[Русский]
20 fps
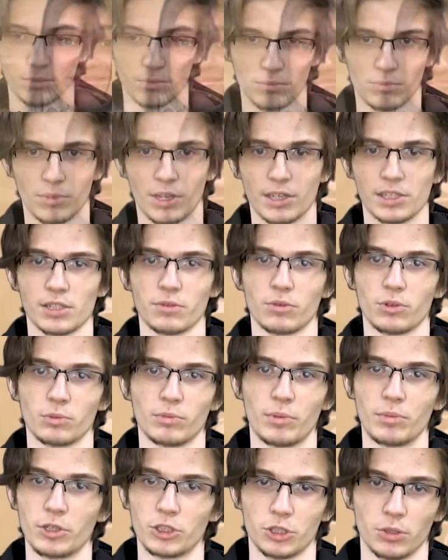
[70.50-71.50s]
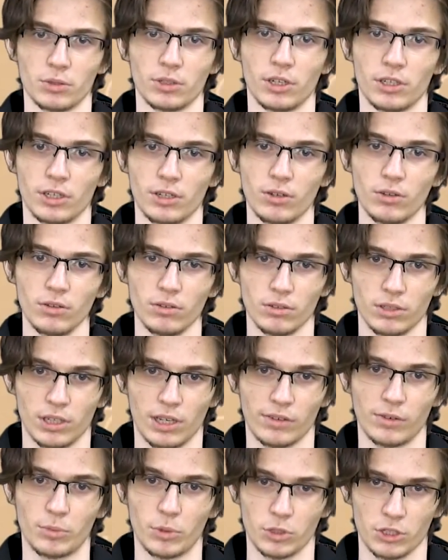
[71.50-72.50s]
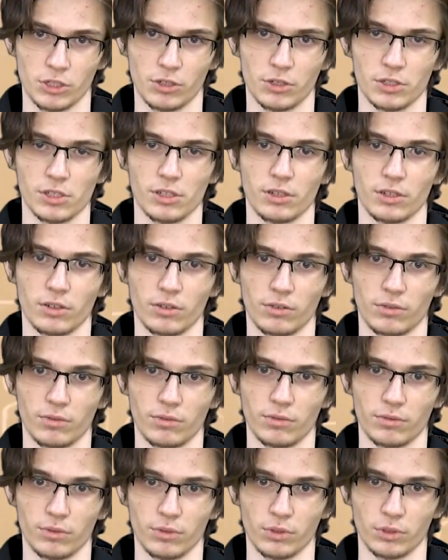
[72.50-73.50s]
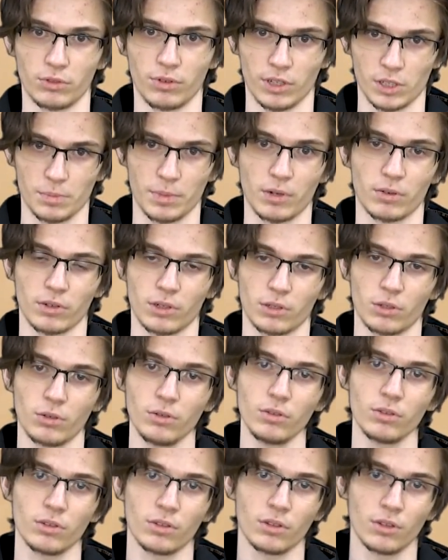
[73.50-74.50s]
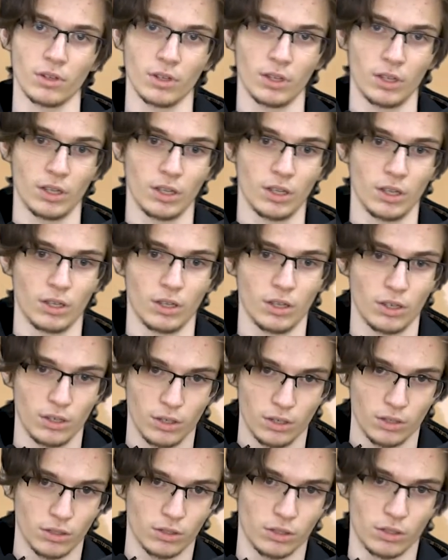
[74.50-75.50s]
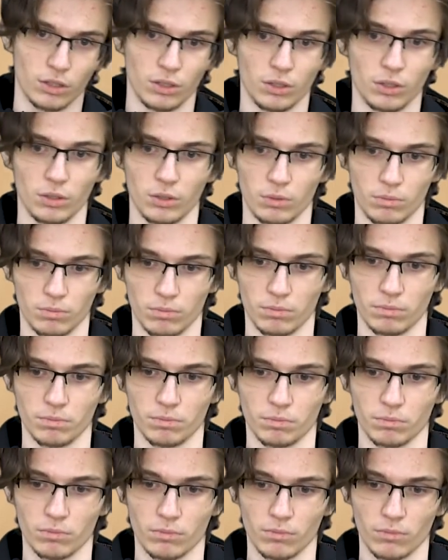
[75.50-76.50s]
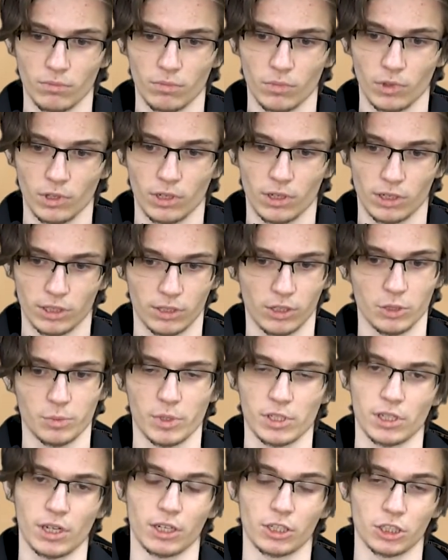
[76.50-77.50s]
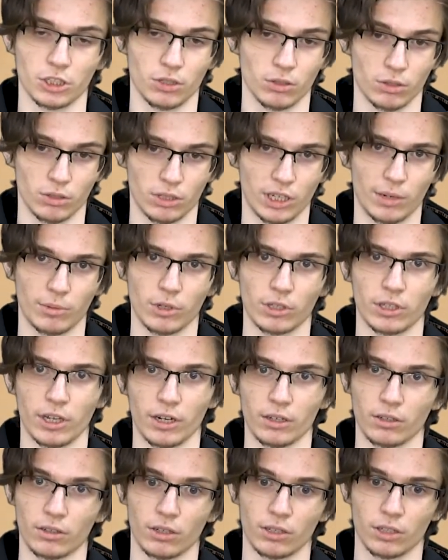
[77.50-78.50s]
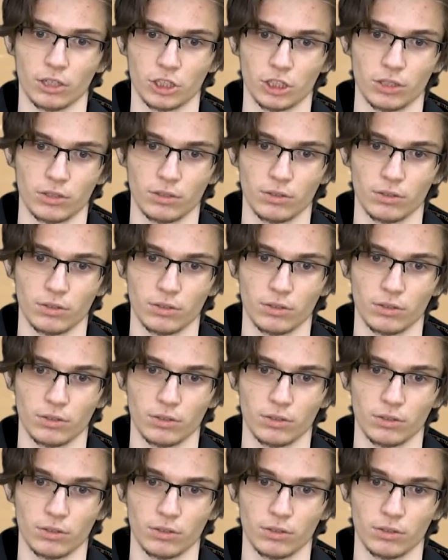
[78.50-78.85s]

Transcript: Меня зовут Бабичук Данил. Я выпустился в 2021 году. И хотелось бы сказать, что я благодарен этой,